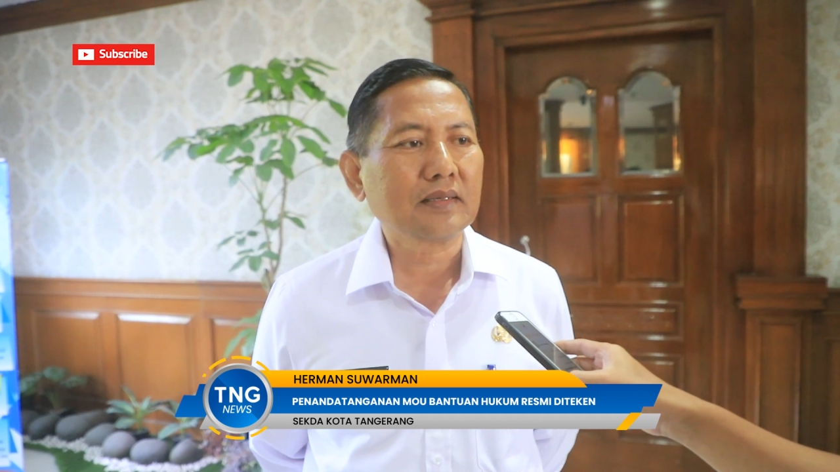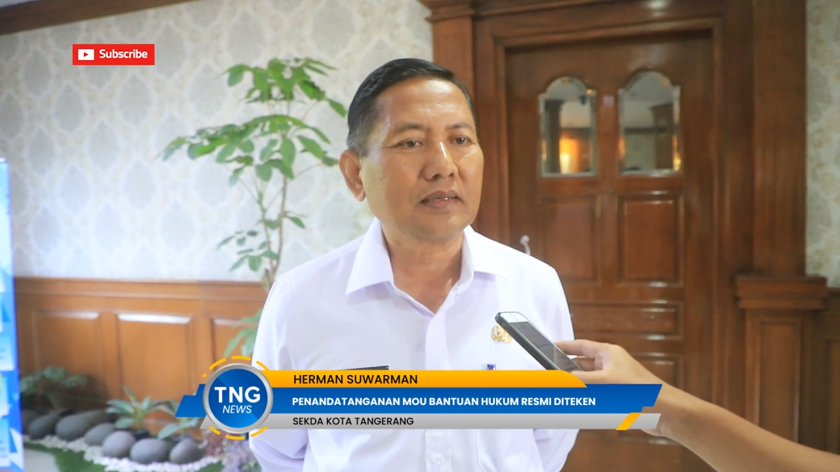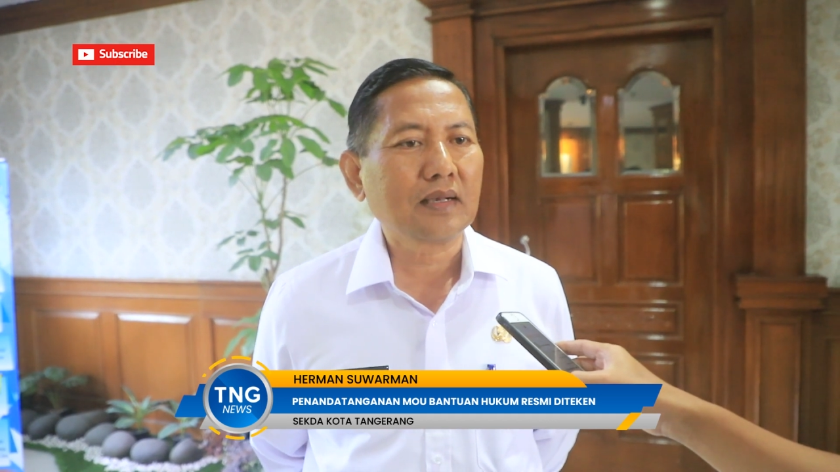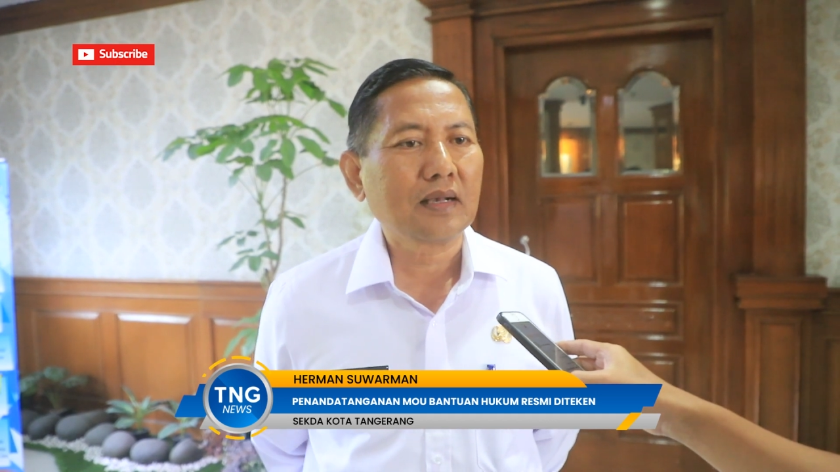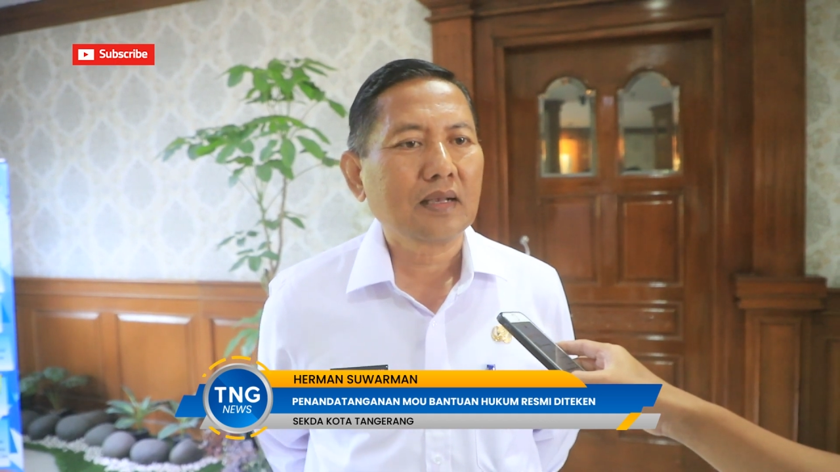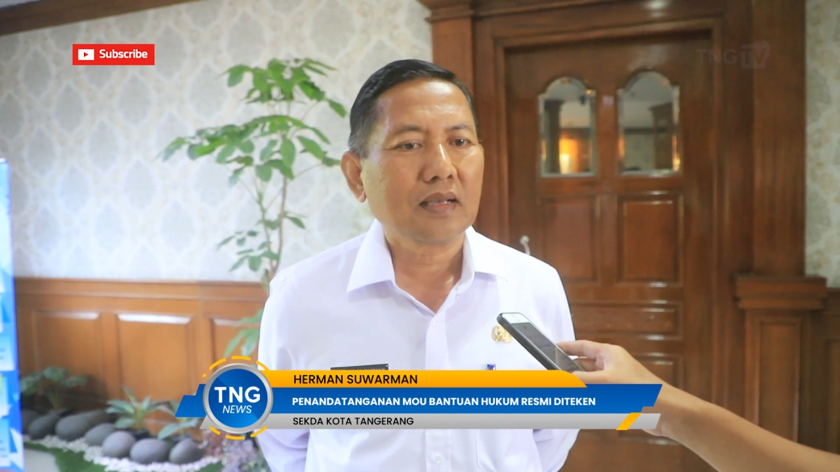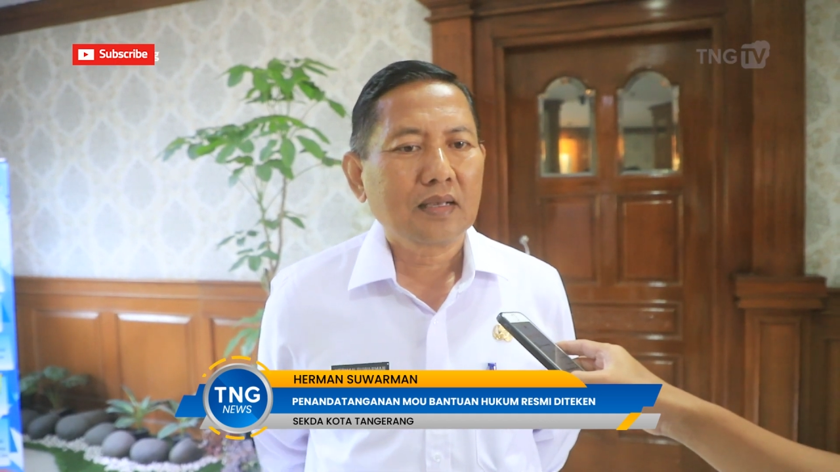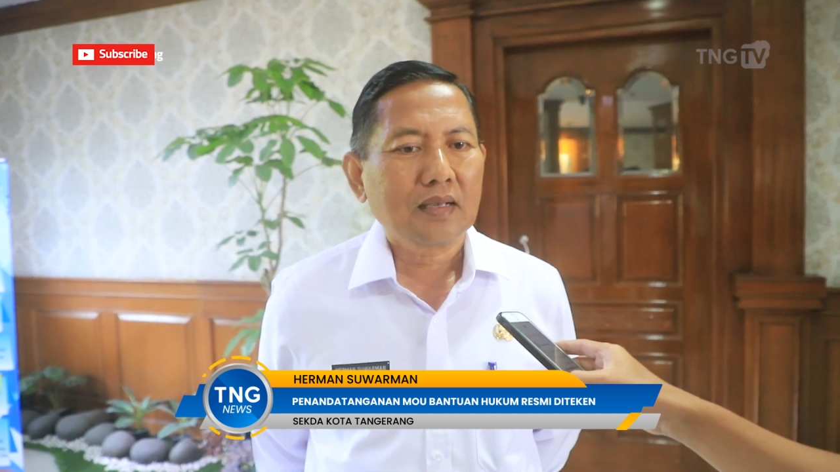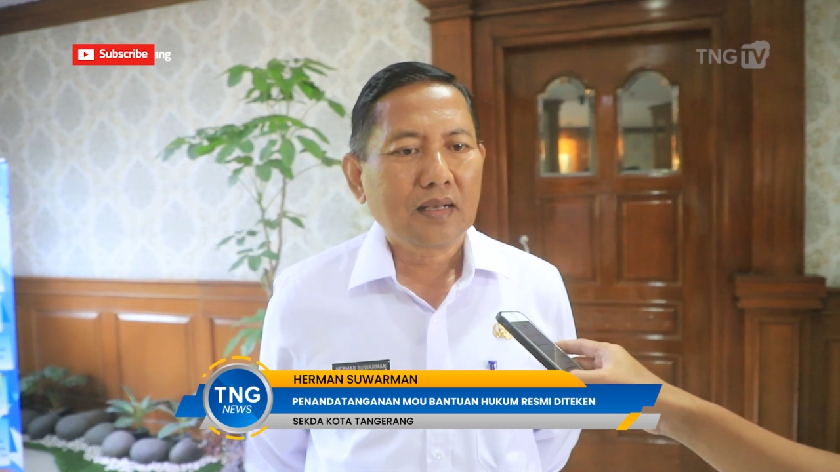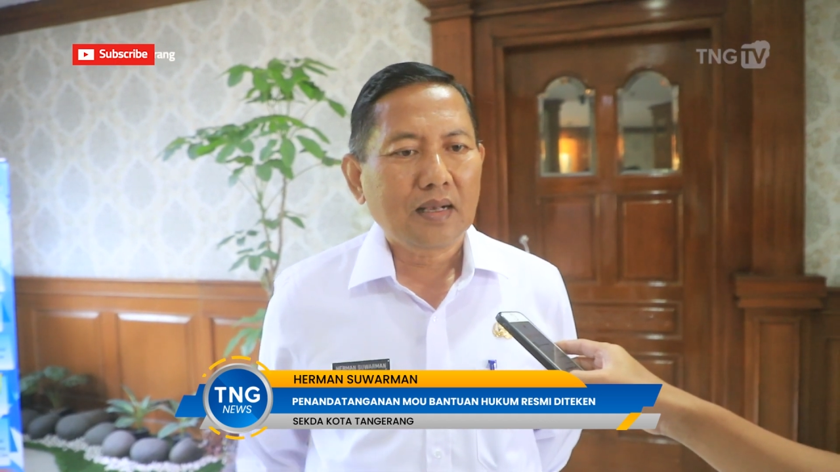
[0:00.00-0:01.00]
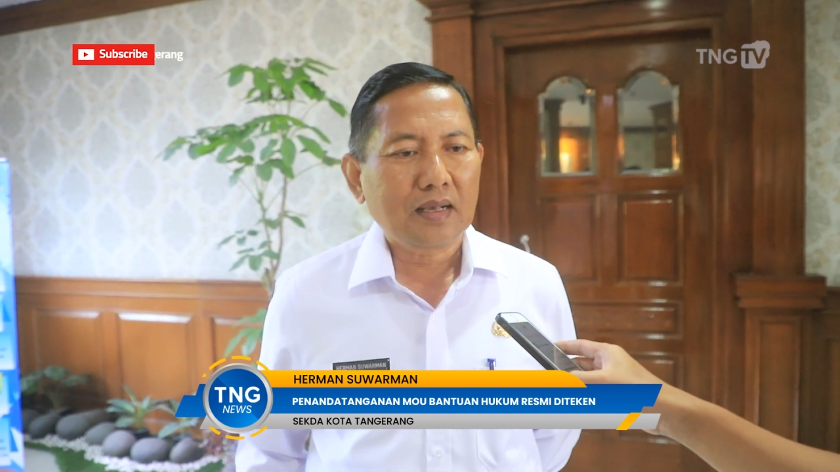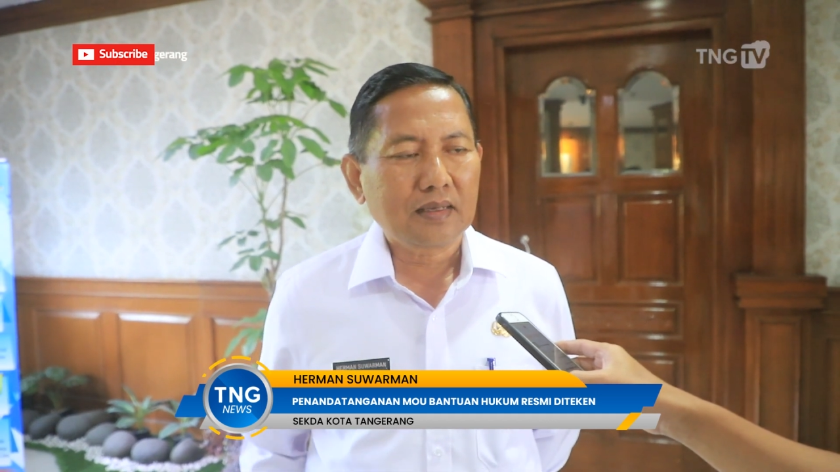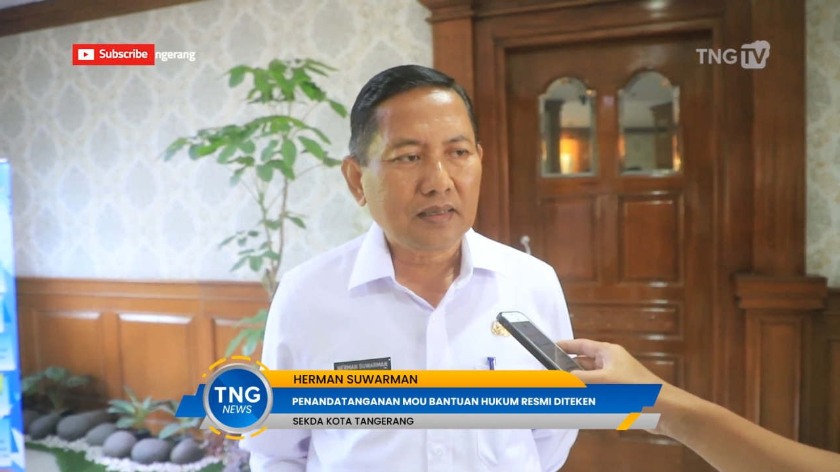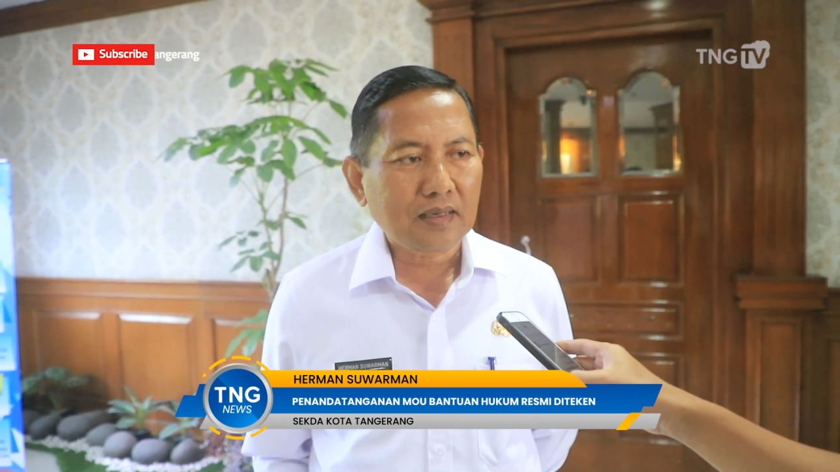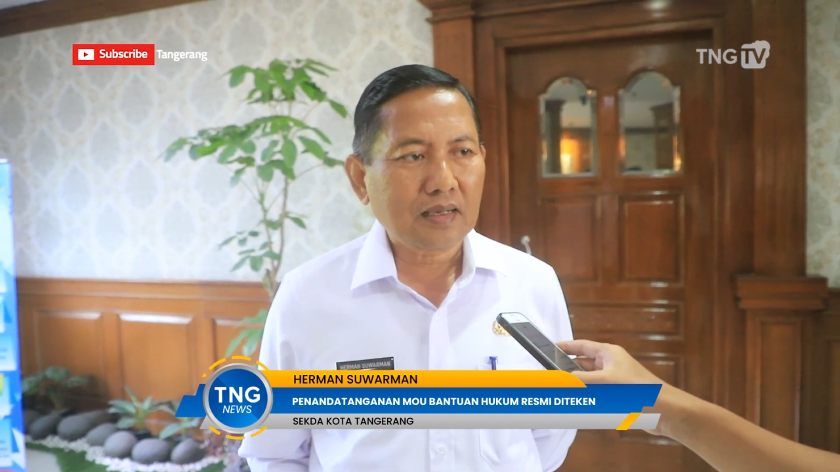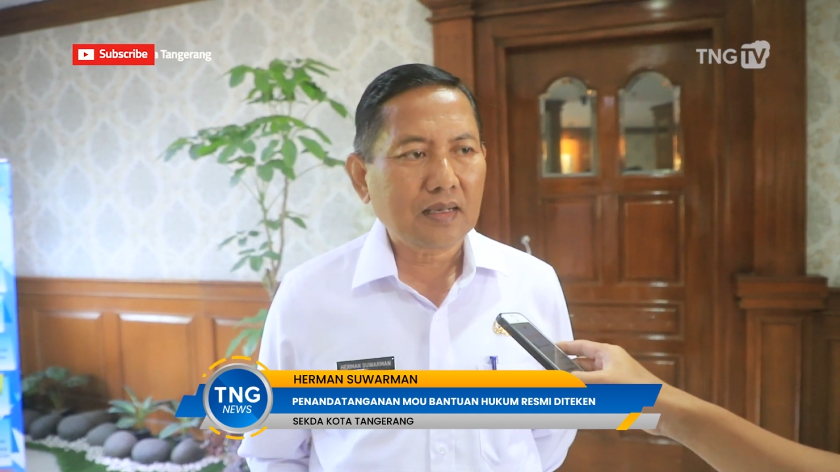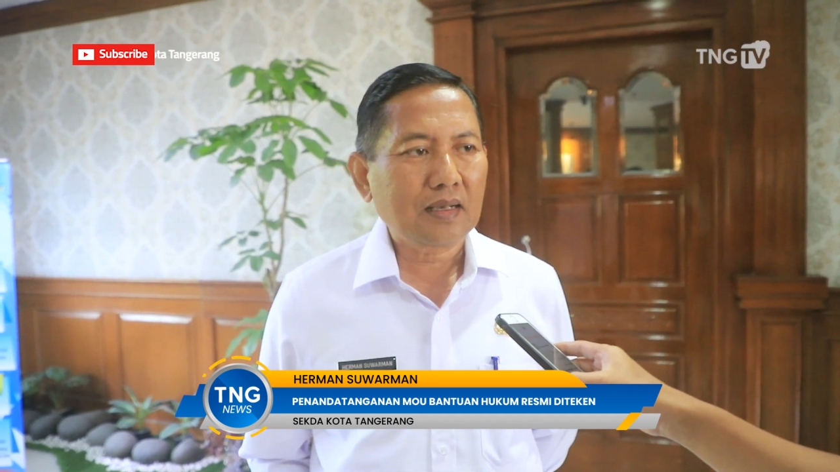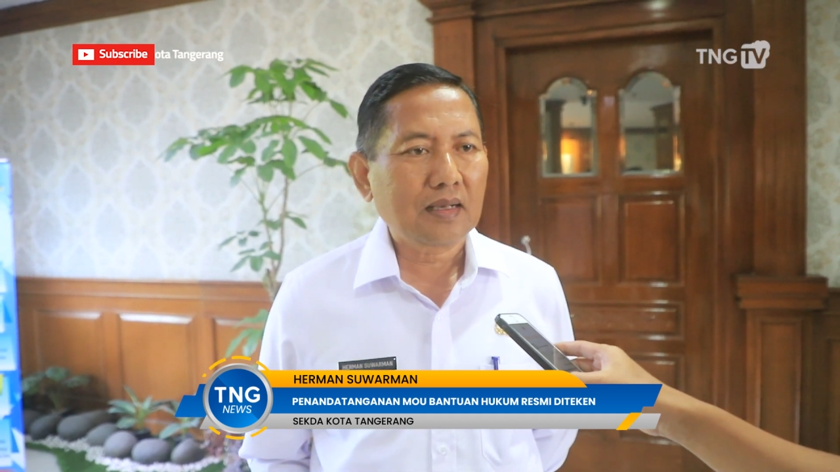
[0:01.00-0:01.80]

sehingga ada